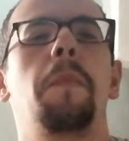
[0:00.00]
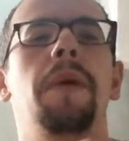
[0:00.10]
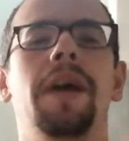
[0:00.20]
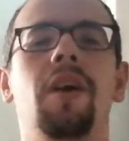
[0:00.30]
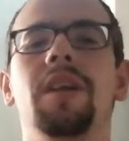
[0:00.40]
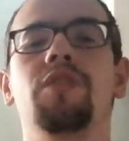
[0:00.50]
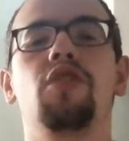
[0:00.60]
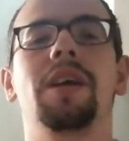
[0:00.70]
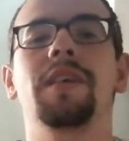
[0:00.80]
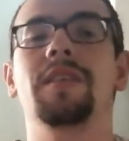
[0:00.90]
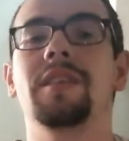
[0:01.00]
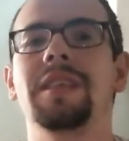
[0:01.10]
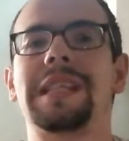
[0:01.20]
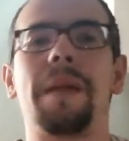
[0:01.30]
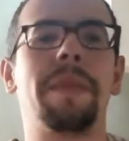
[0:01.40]
però li giochi
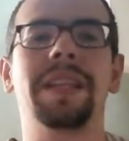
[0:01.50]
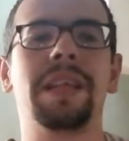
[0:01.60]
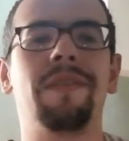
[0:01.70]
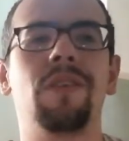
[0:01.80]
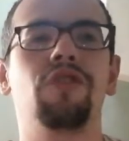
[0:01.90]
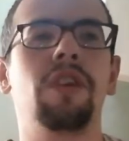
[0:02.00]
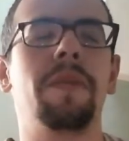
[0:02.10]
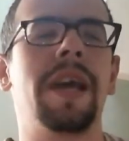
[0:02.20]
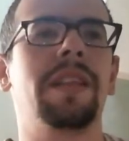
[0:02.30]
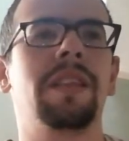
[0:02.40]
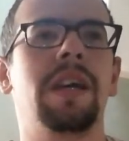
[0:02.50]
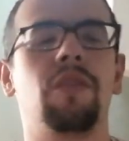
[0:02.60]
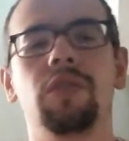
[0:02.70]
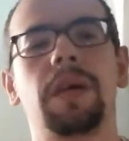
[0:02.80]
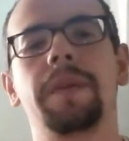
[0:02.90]
talmente velocemente,
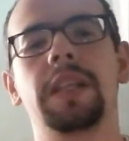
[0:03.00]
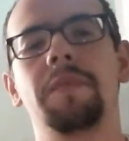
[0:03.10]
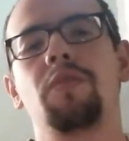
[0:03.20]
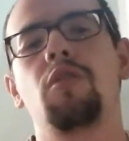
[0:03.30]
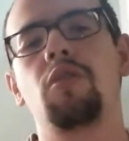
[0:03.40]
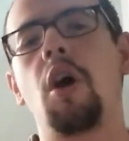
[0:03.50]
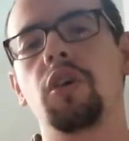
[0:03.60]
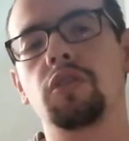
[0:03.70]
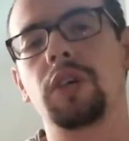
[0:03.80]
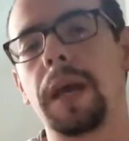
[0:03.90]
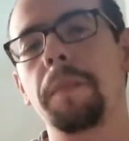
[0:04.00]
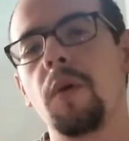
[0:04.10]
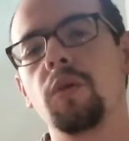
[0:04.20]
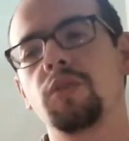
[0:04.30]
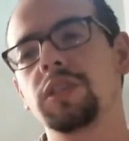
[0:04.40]
con talmente poco costo, che è
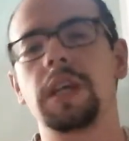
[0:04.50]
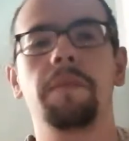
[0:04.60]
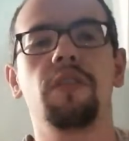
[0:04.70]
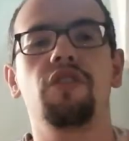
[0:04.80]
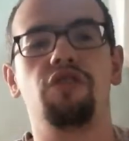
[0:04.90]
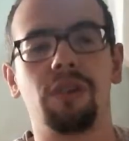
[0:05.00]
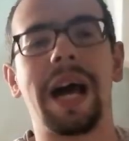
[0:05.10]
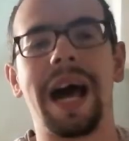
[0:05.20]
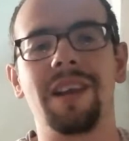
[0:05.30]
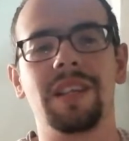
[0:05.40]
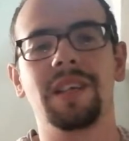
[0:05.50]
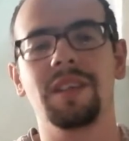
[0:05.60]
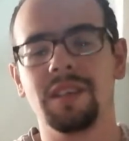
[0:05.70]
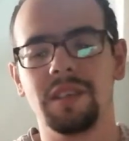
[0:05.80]
molto semplice giocarli.